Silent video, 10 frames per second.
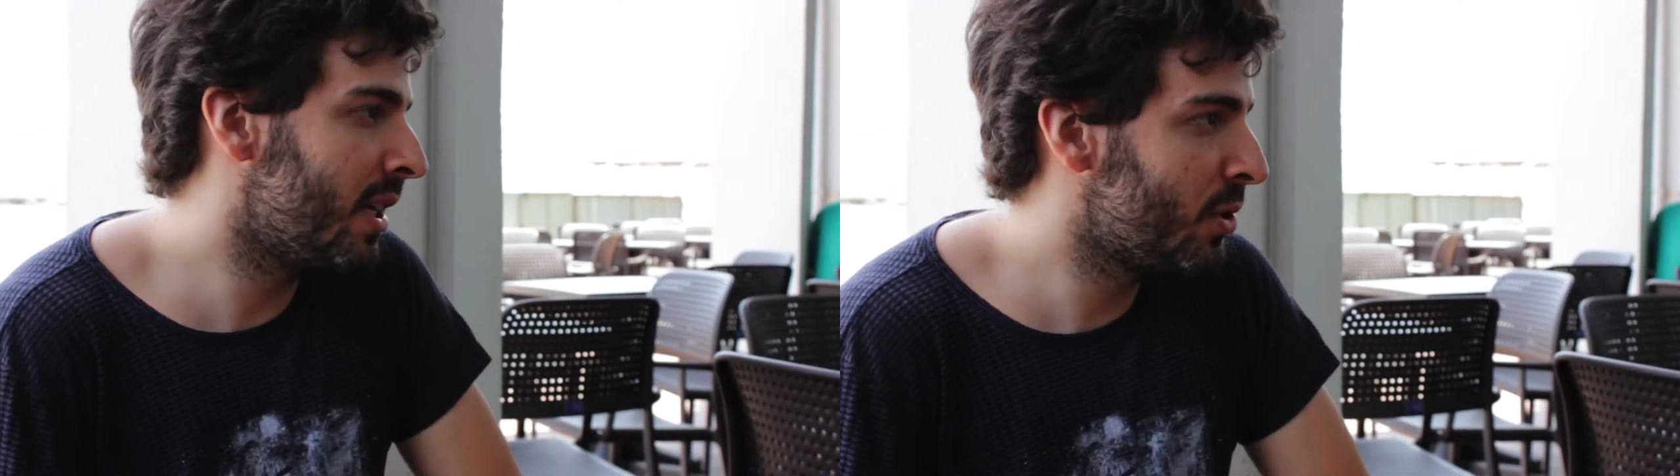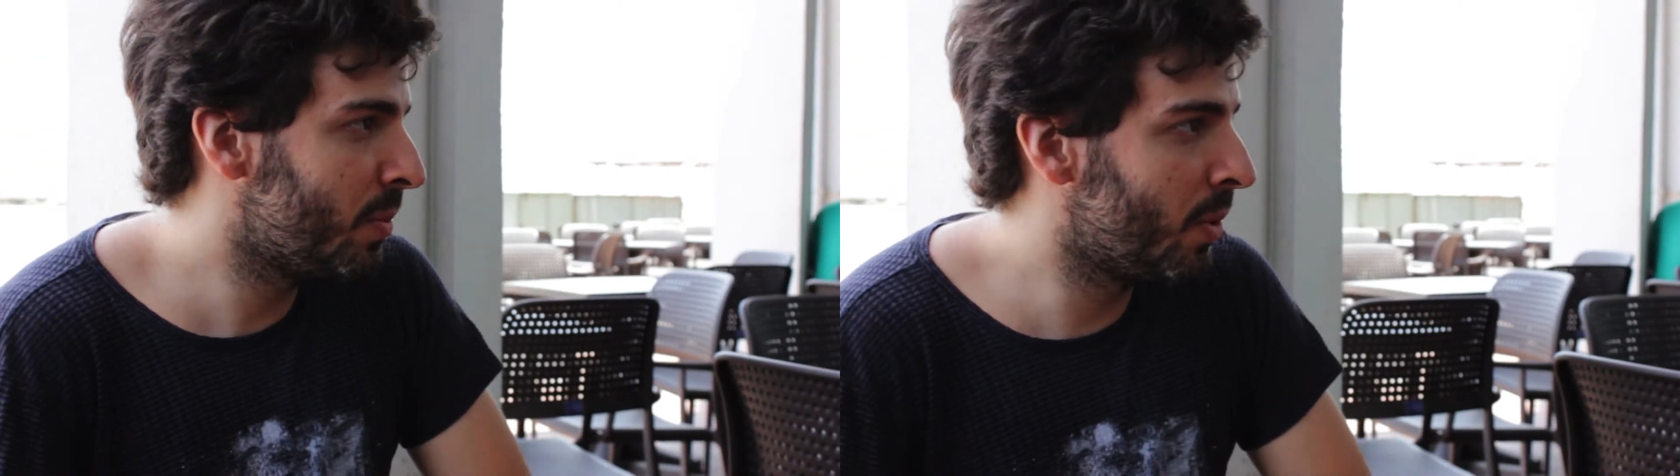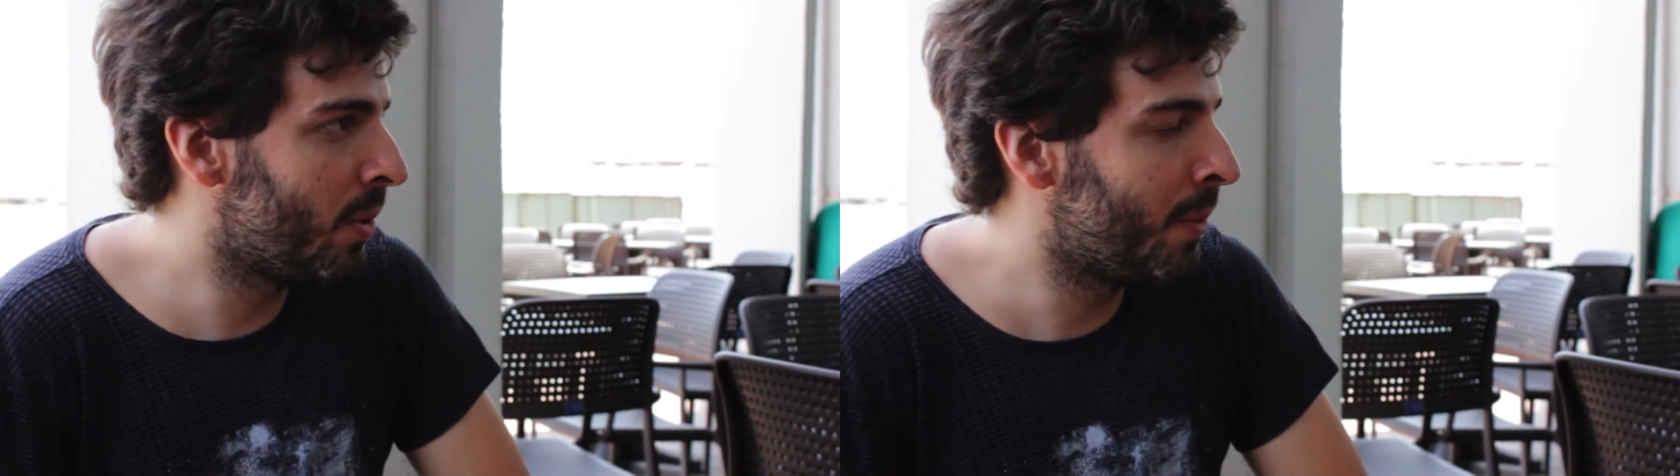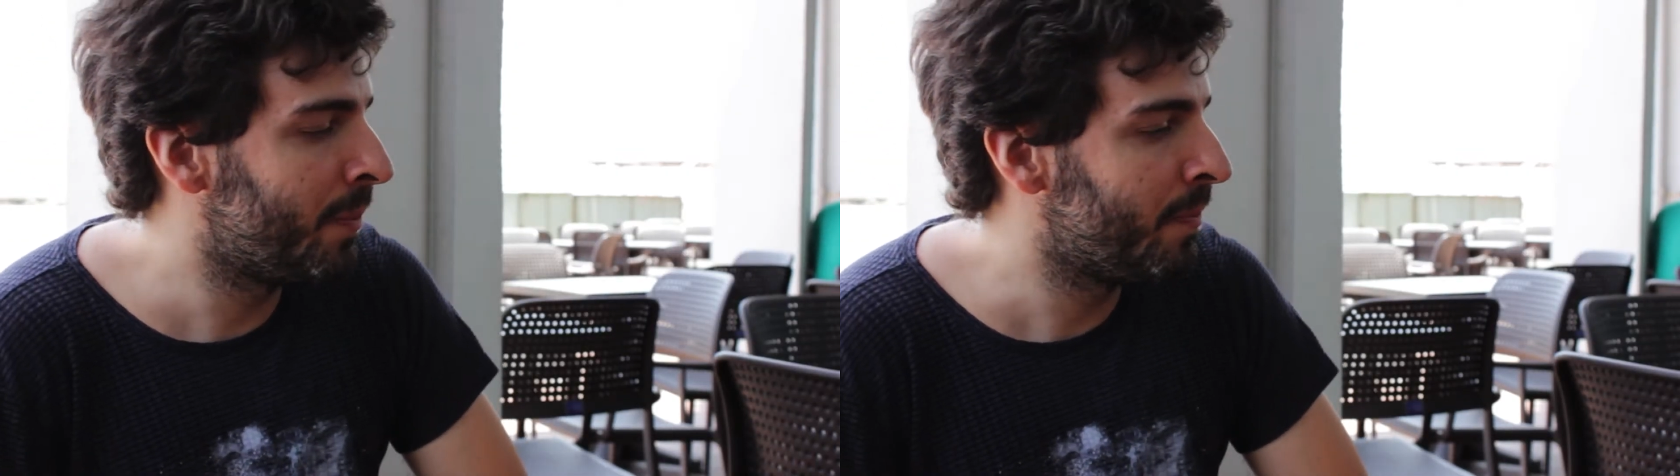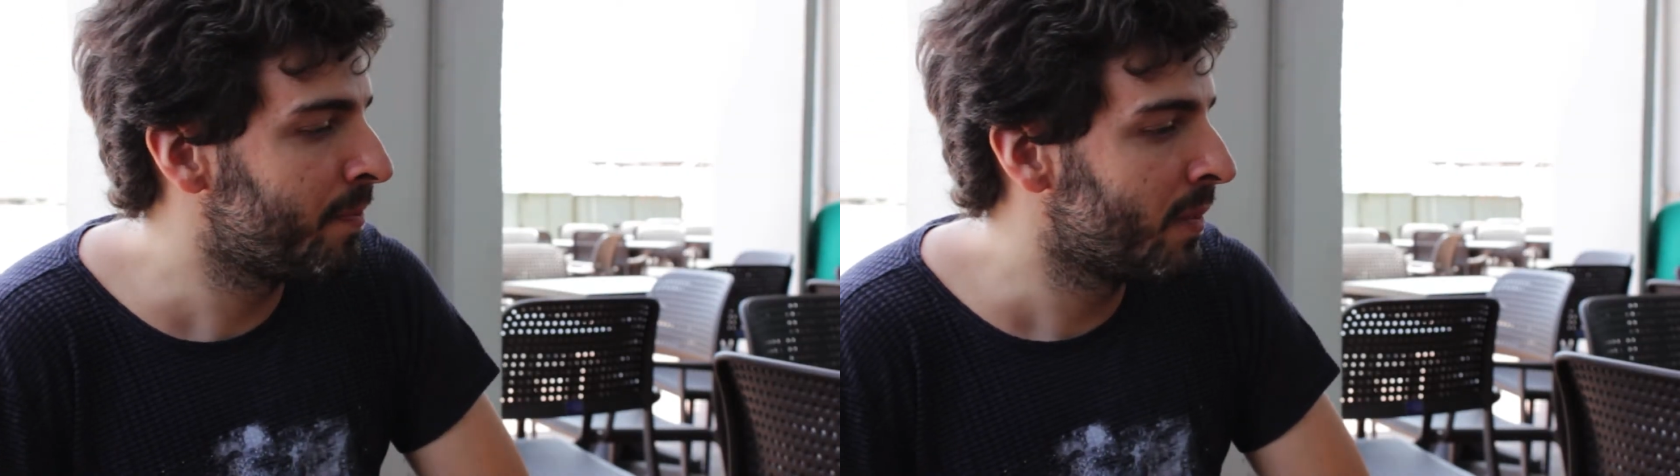Tipo,
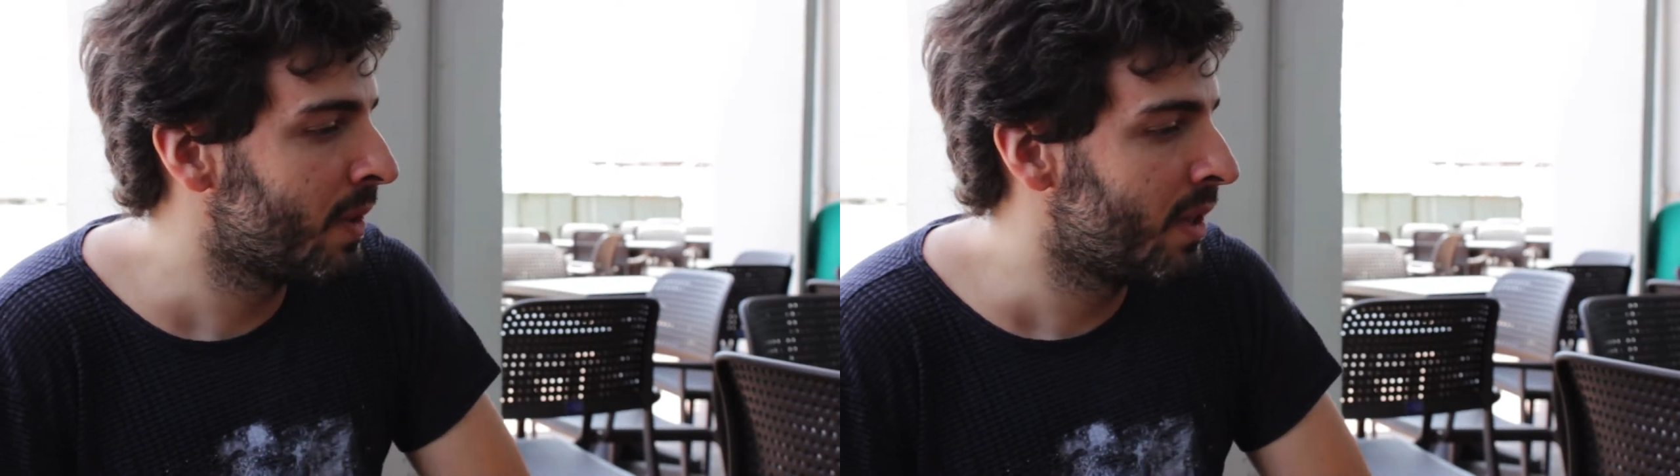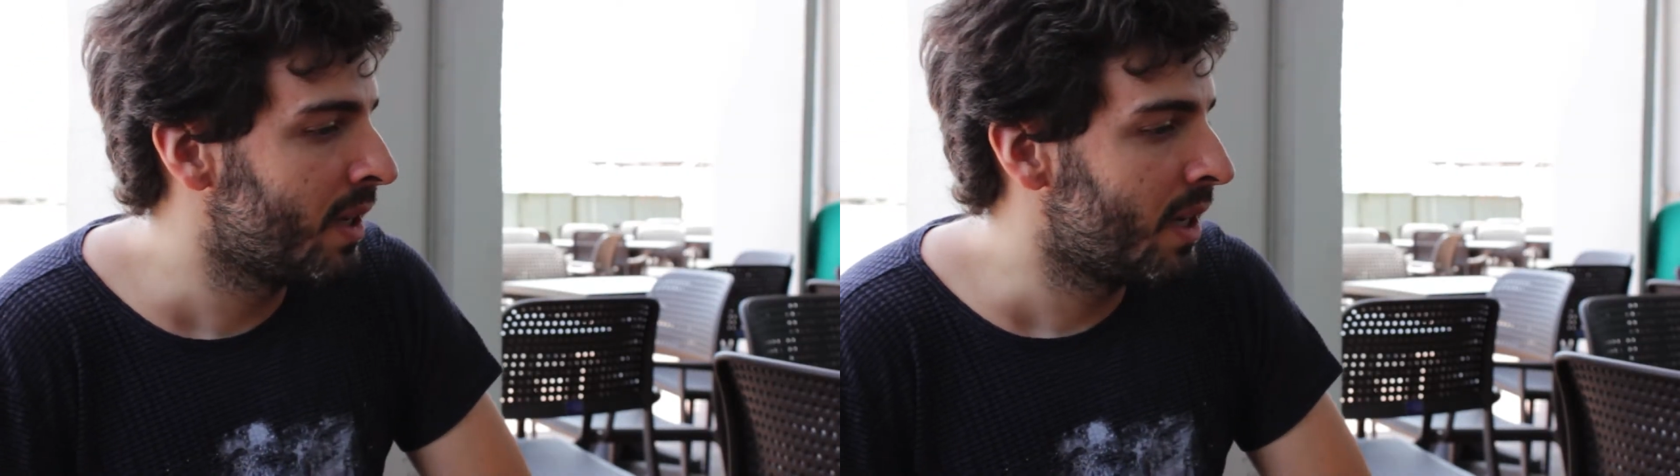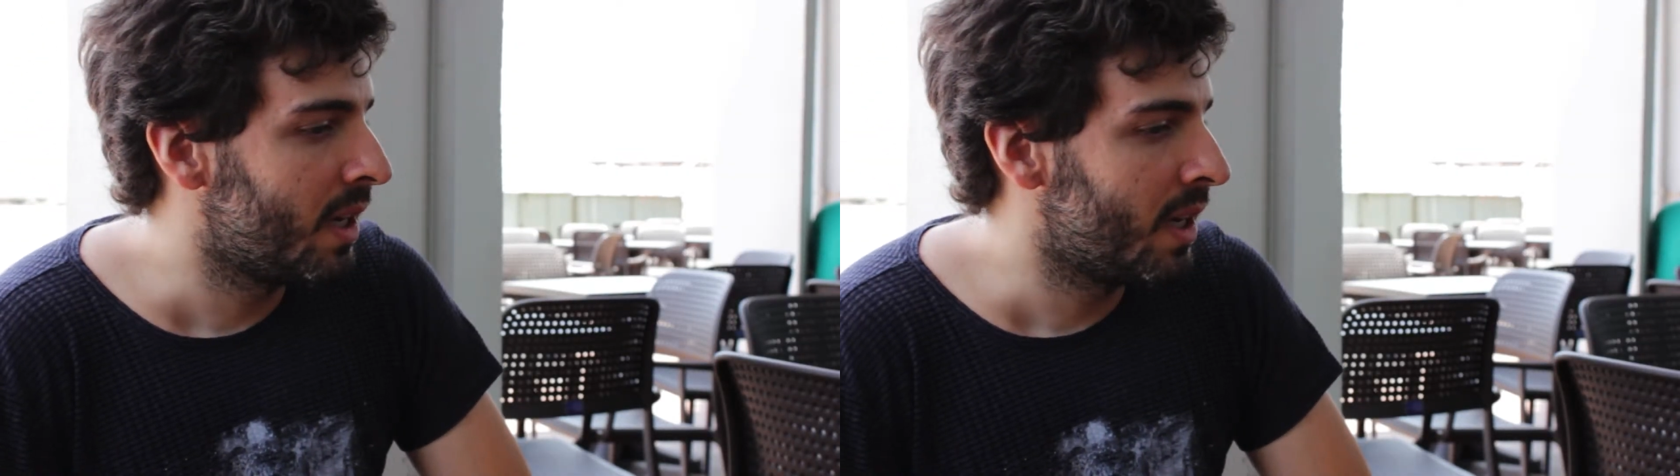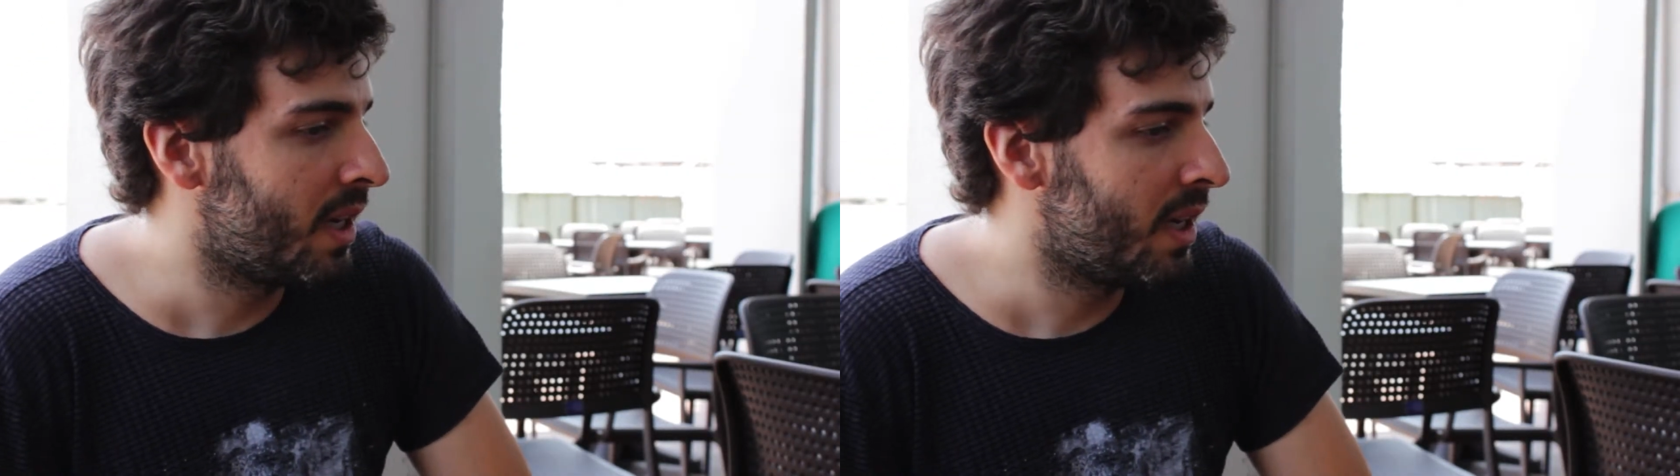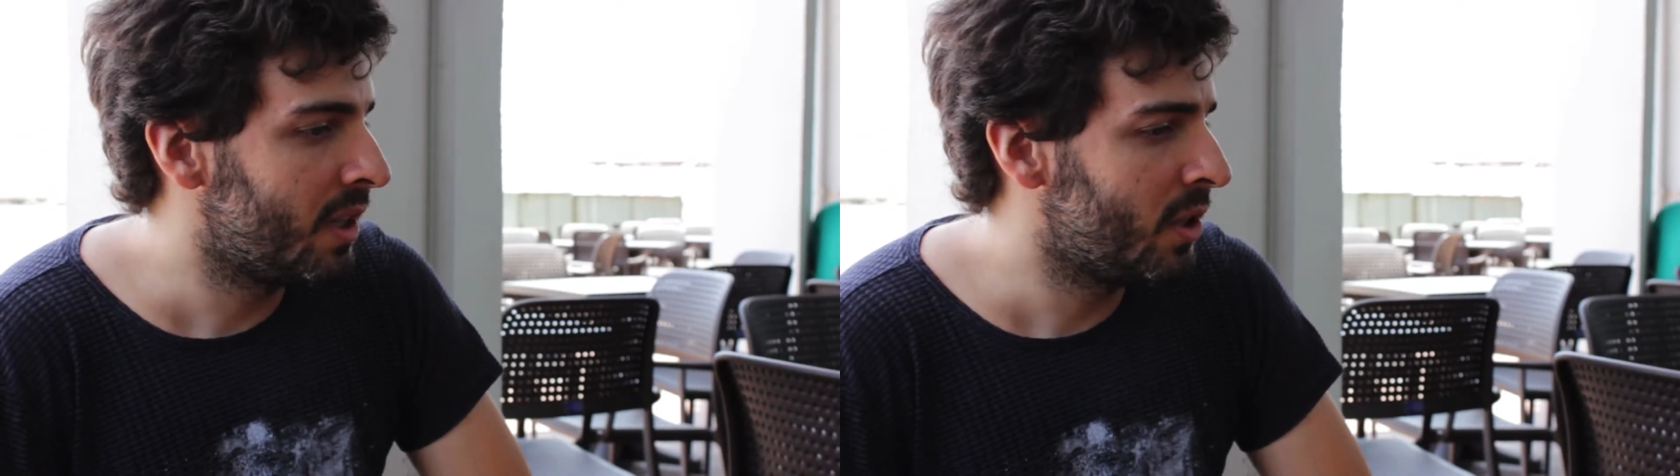é,